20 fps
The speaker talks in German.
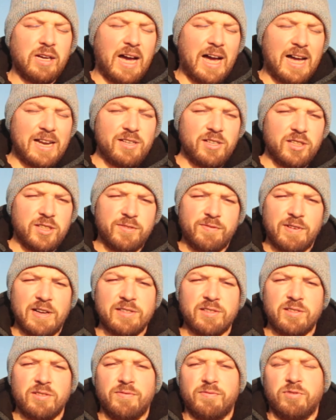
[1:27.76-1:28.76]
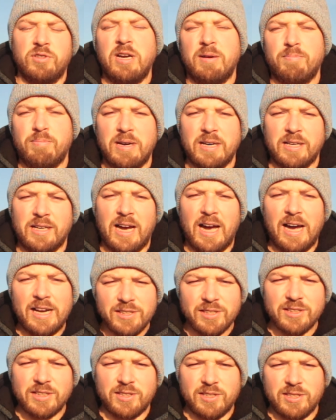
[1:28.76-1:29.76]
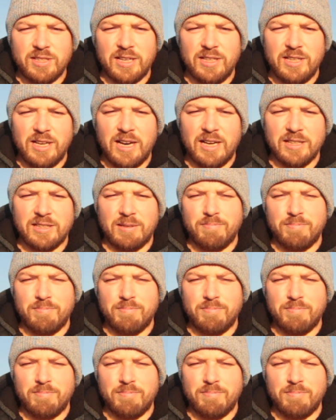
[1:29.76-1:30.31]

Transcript: Alles, was wunderbare Eiskristalle hat.